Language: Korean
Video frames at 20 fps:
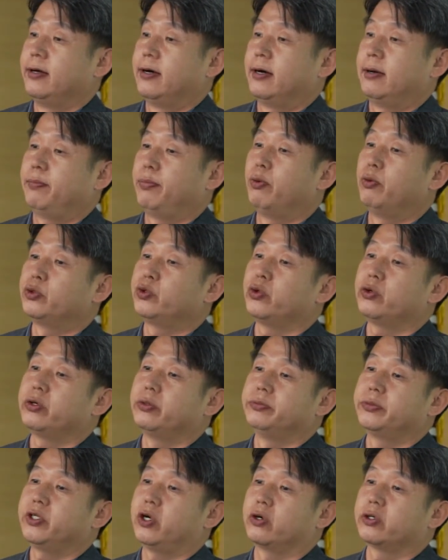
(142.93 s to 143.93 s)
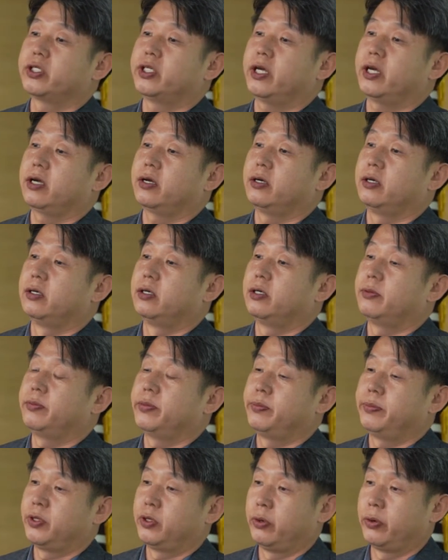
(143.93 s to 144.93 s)
어, 보조금 정책을
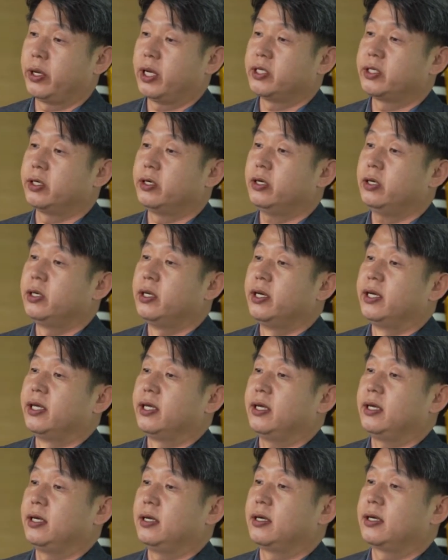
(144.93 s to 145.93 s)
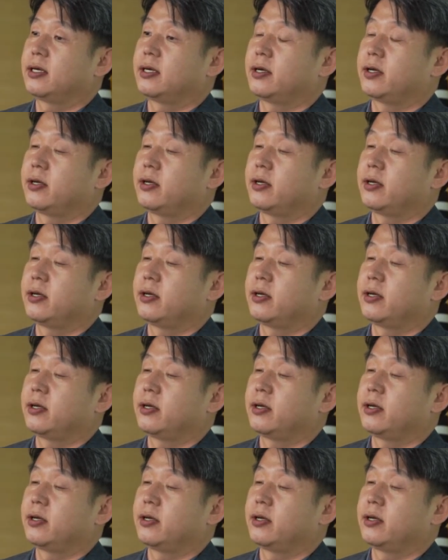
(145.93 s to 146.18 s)
통해서 이